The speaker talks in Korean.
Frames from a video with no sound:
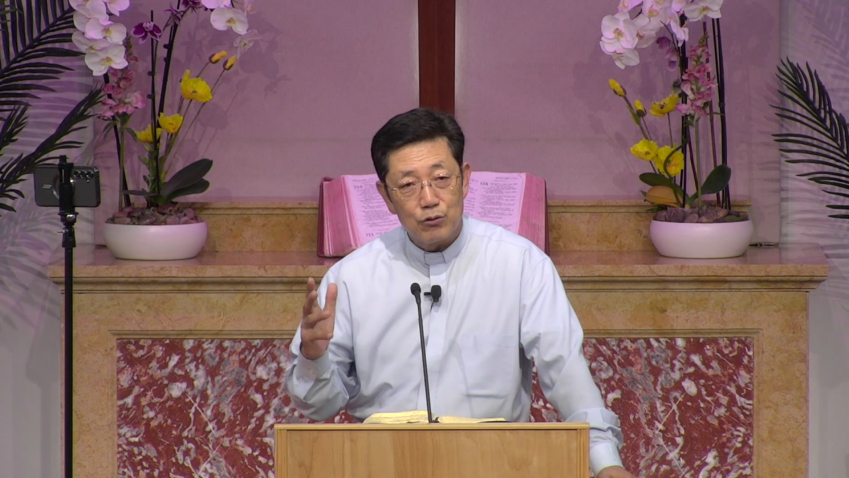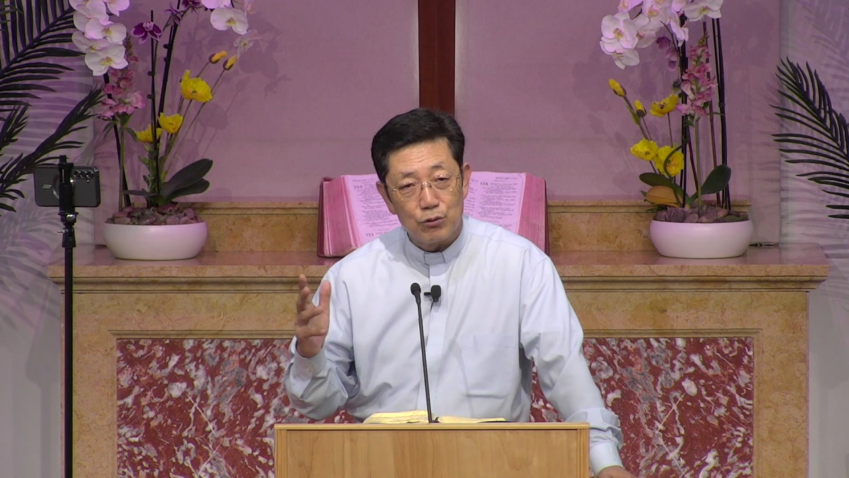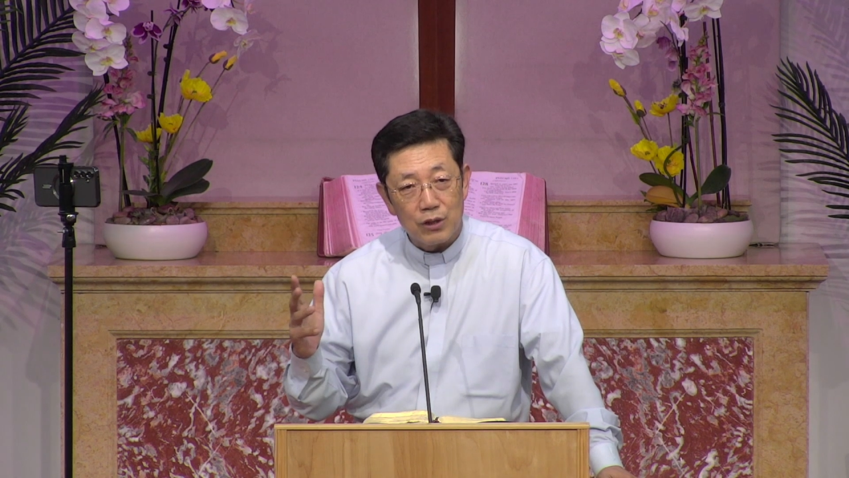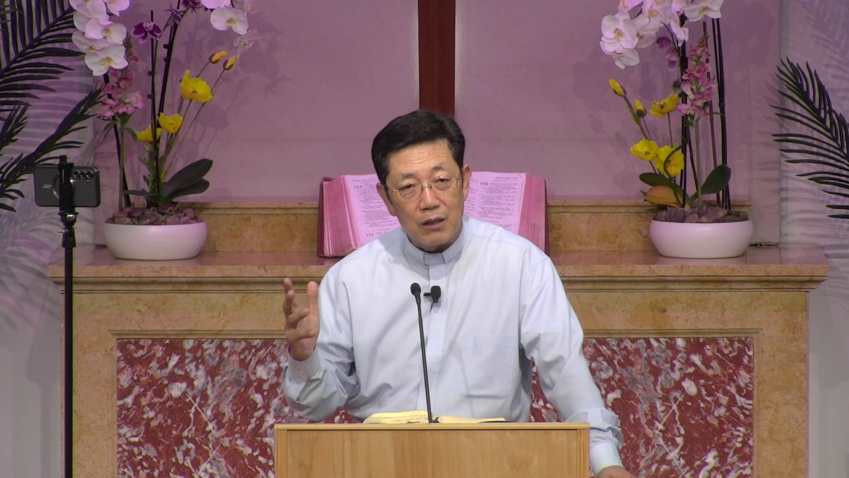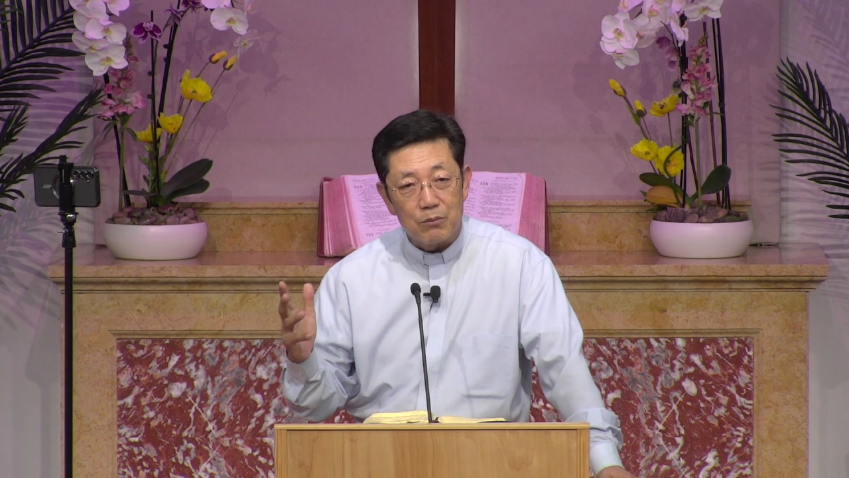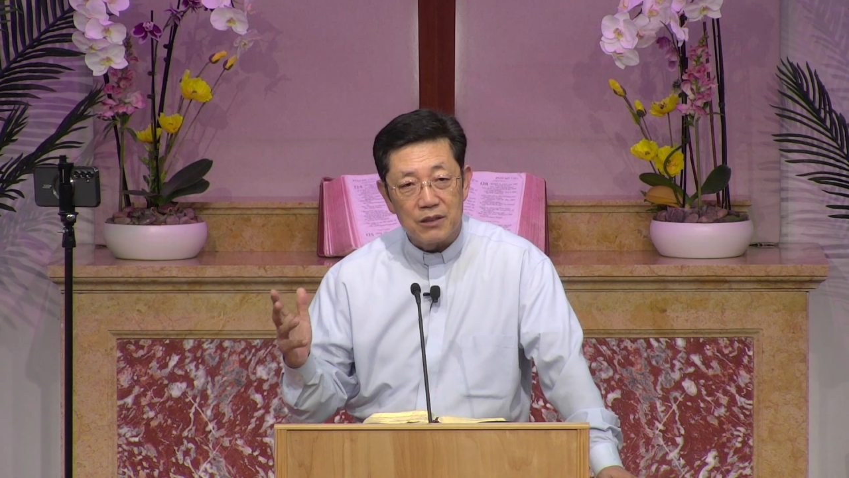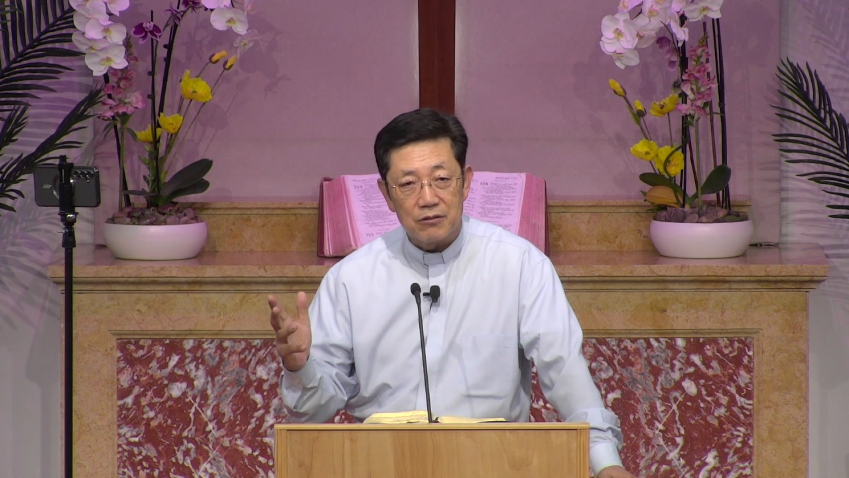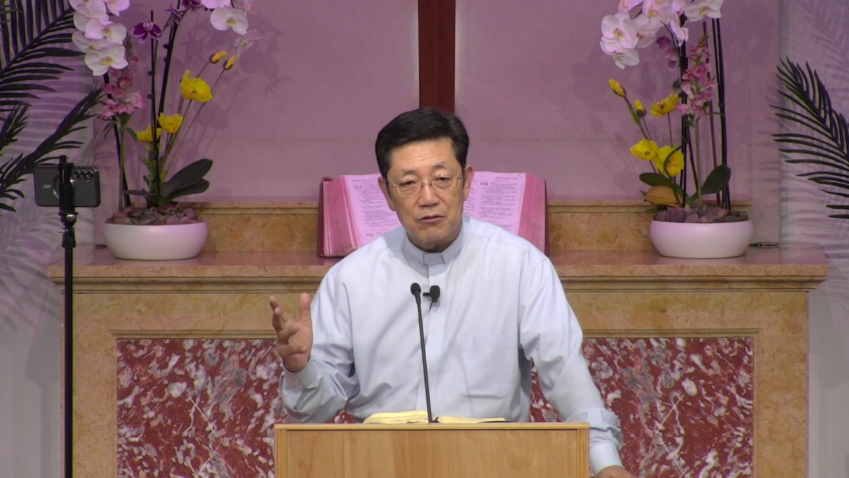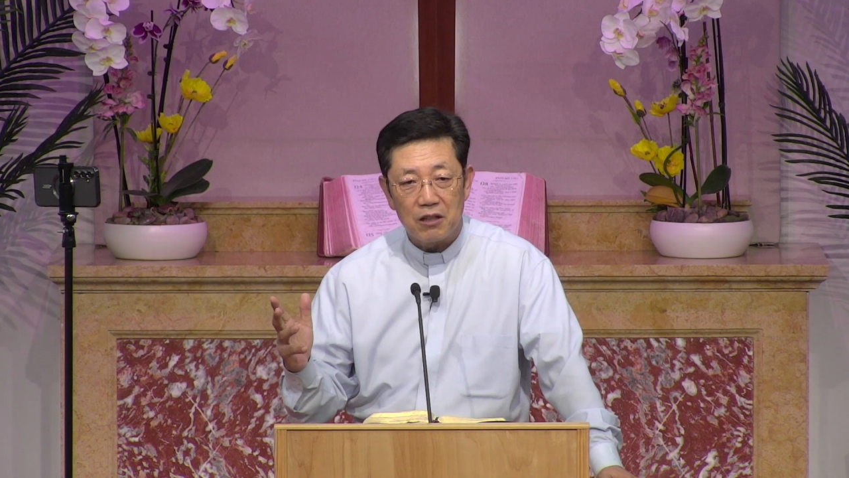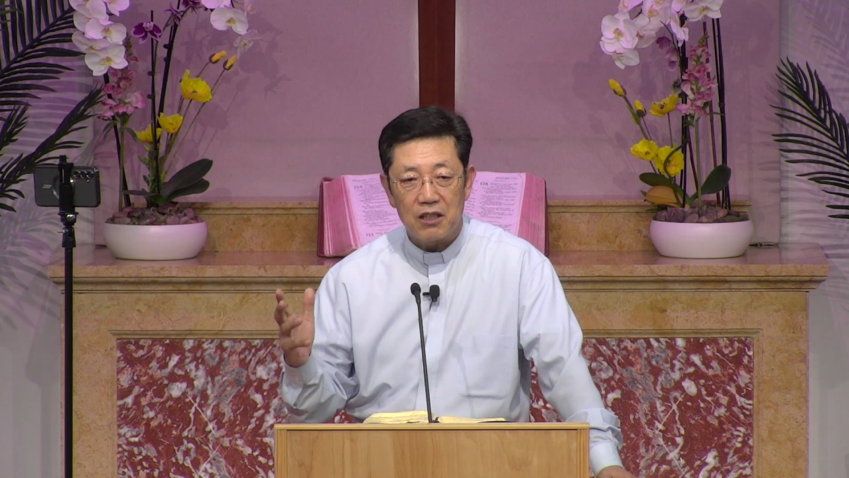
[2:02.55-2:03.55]

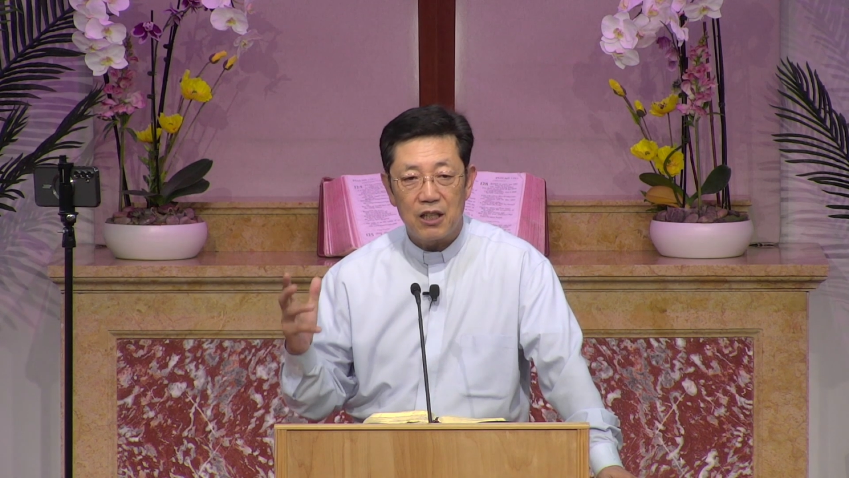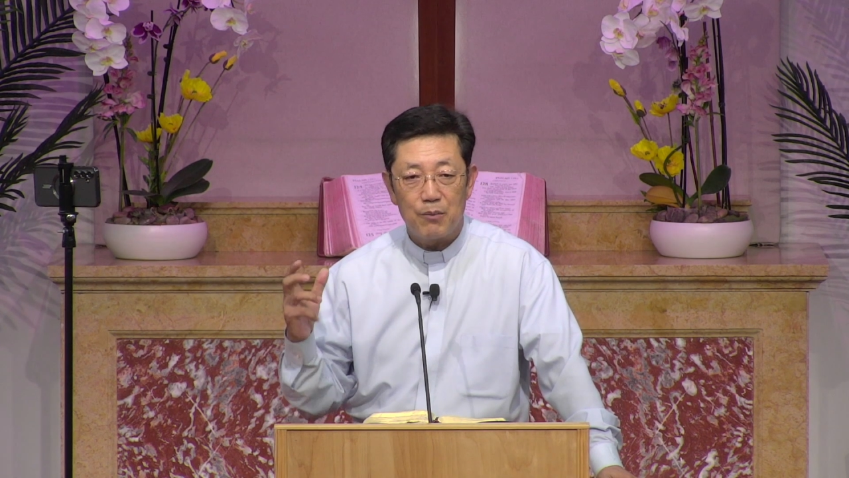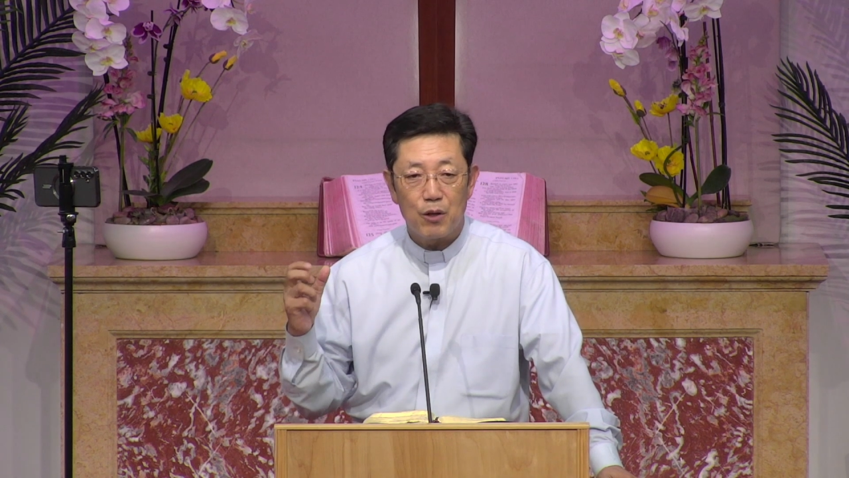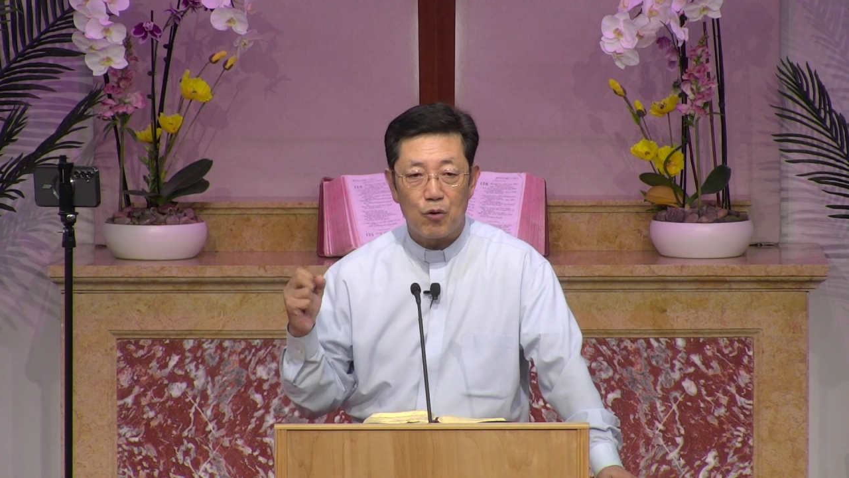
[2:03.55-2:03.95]
두나미스 하나님의